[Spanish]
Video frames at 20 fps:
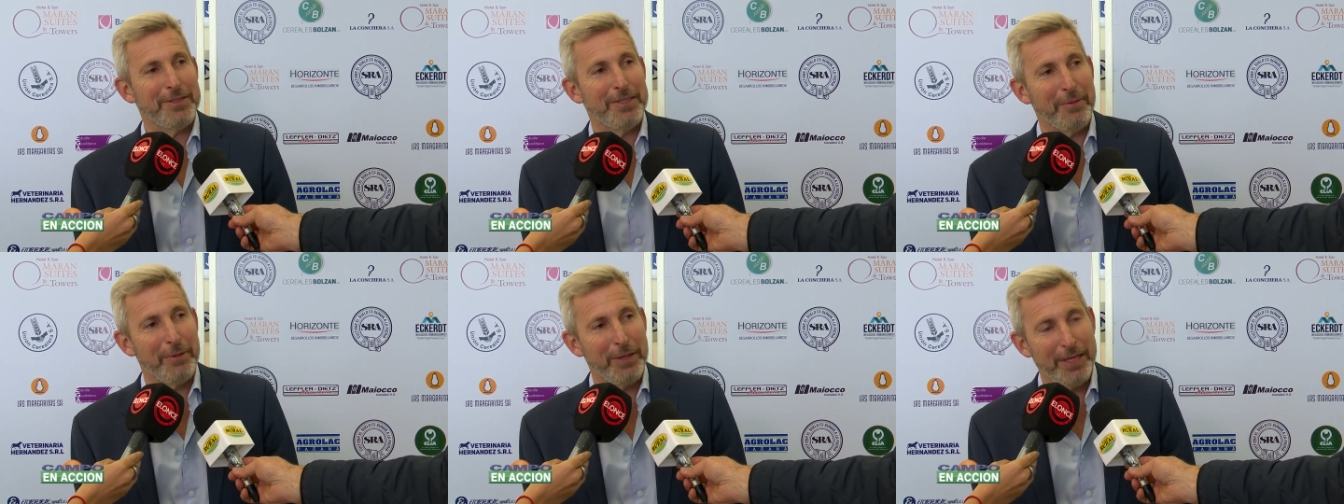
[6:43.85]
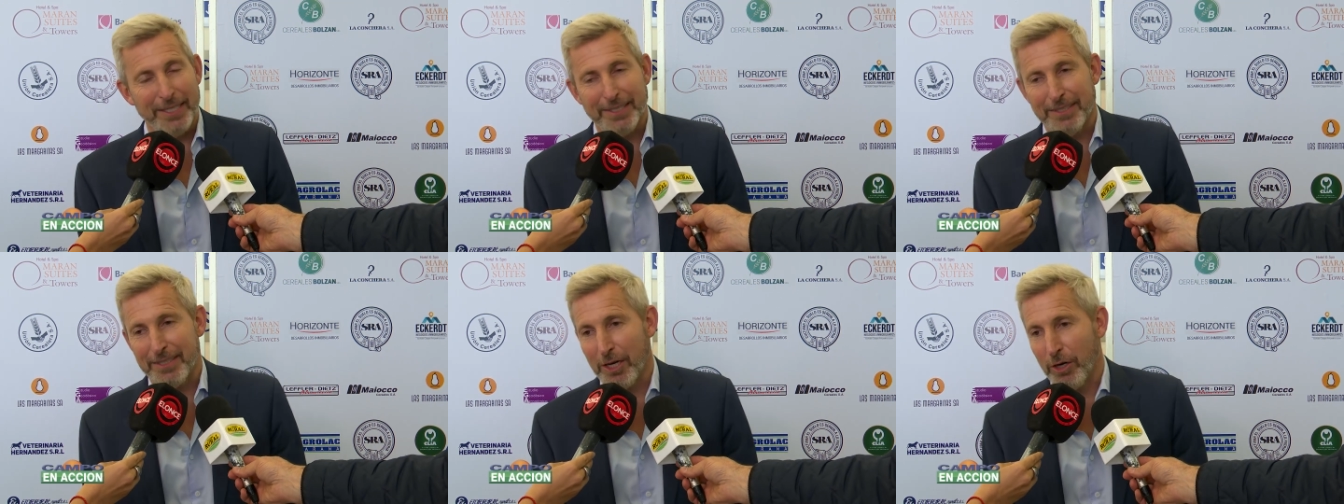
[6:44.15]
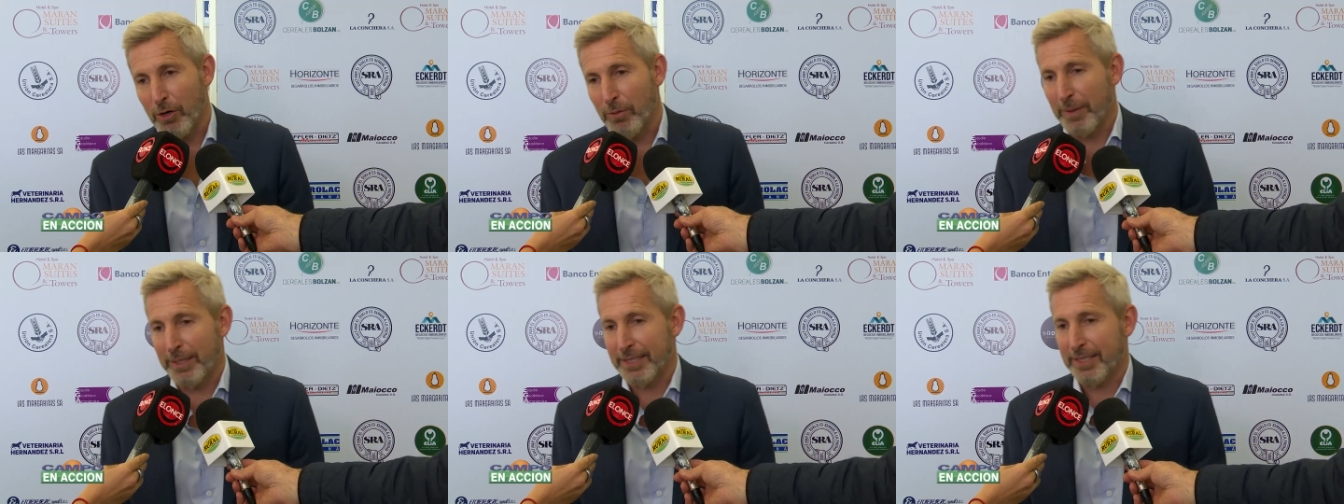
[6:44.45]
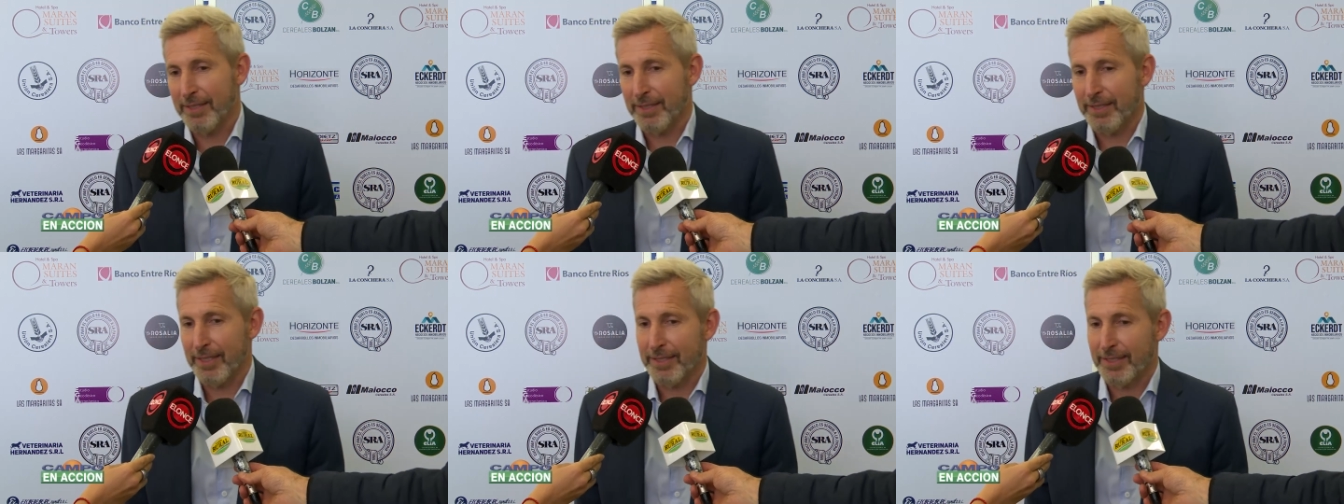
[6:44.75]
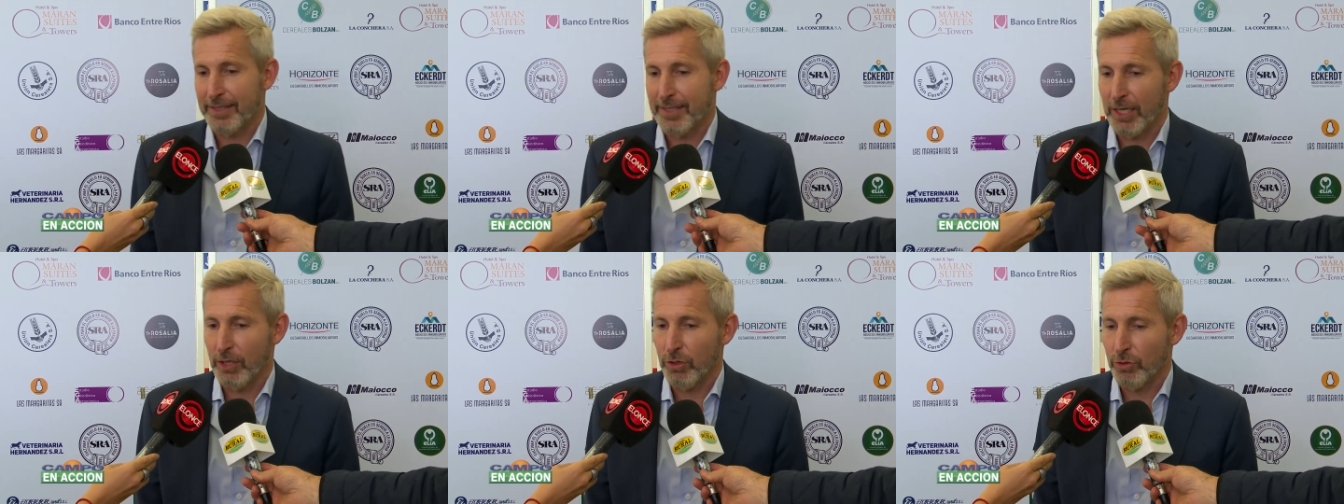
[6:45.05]
deberían ser los más
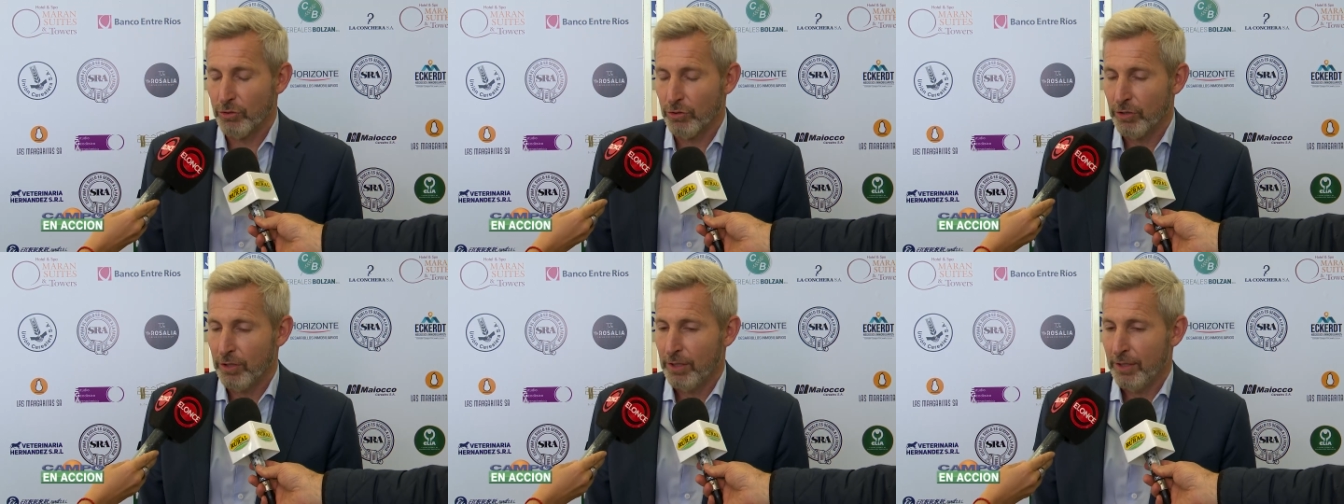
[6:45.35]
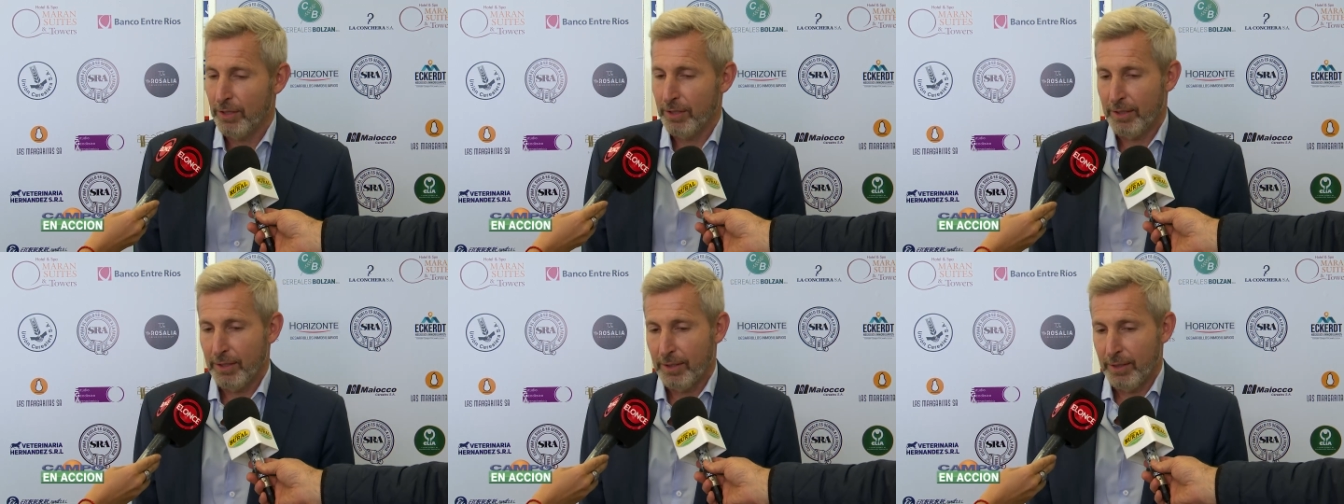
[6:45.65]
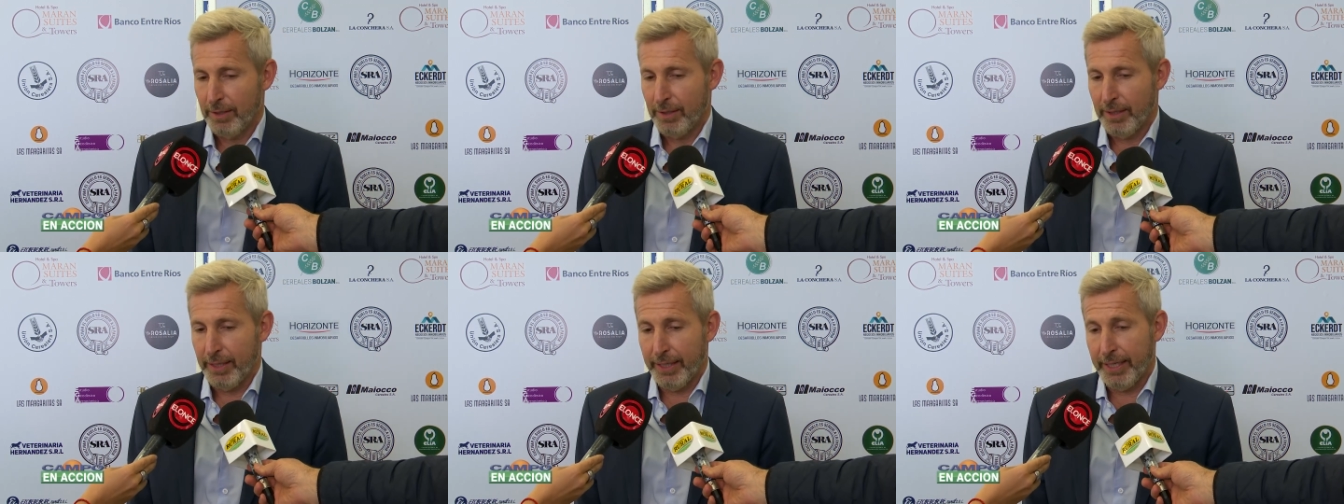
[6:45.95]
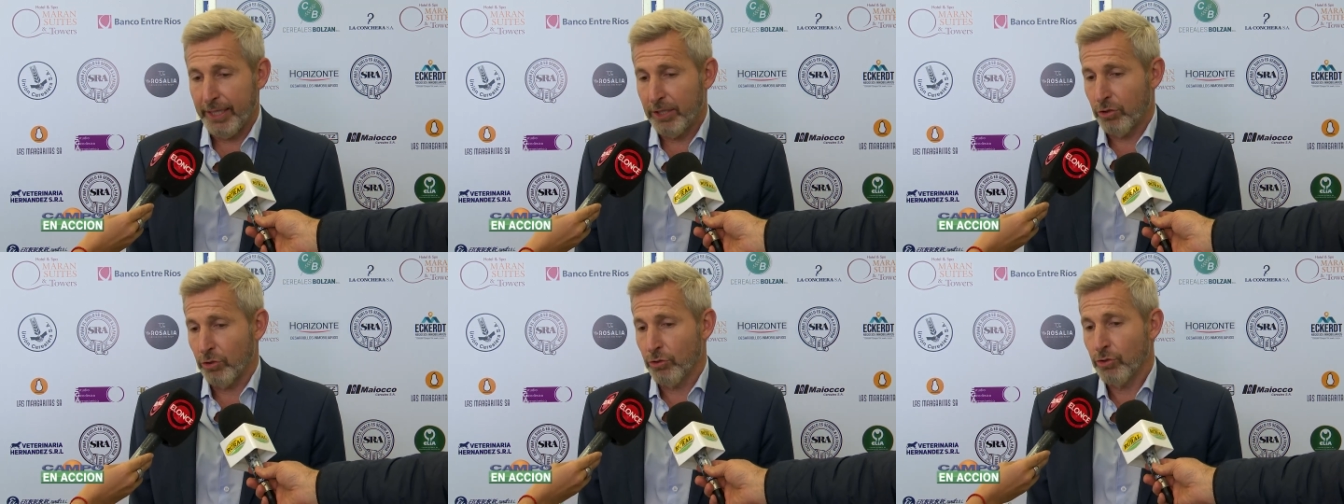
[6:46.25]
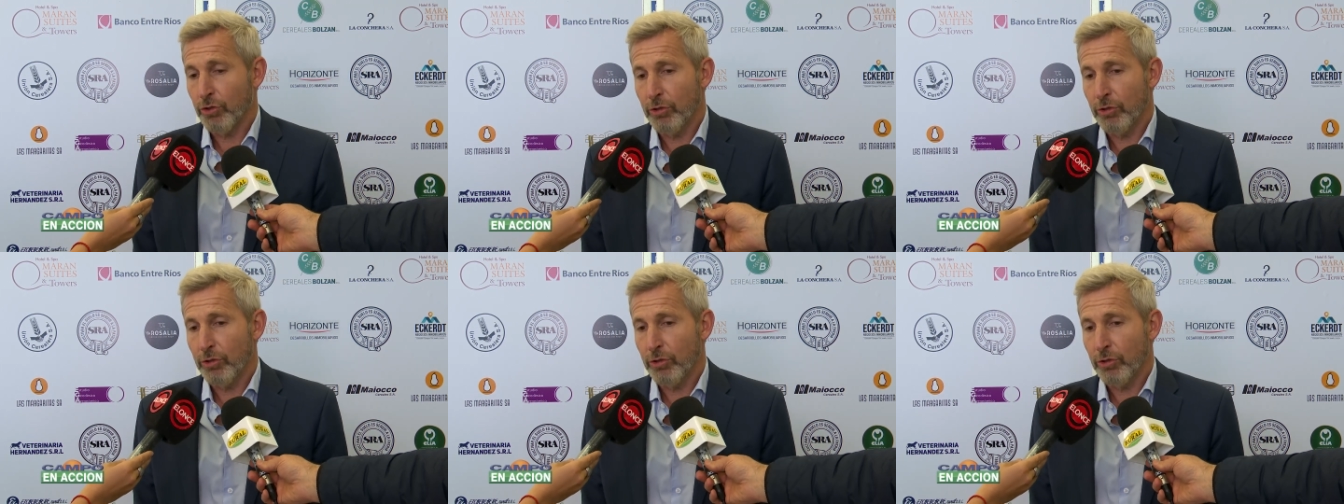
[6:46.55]
interesados en esto.